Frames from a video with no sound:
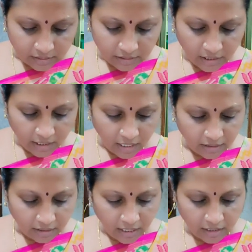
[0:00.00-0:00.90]

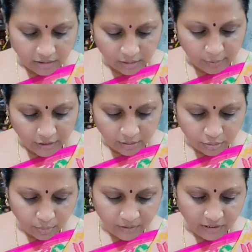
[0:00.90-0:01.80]
శ్రీకాంత్ గారి జన్మదిన
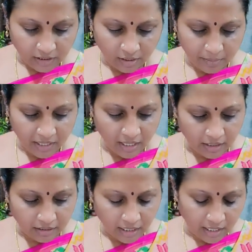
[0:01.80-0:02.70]
శుభ సందర్భంగా
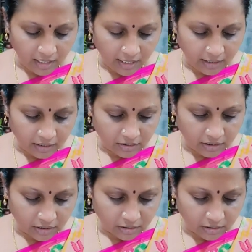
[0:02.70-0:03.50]
అన్నదాన కార్యక్రమం చేయడం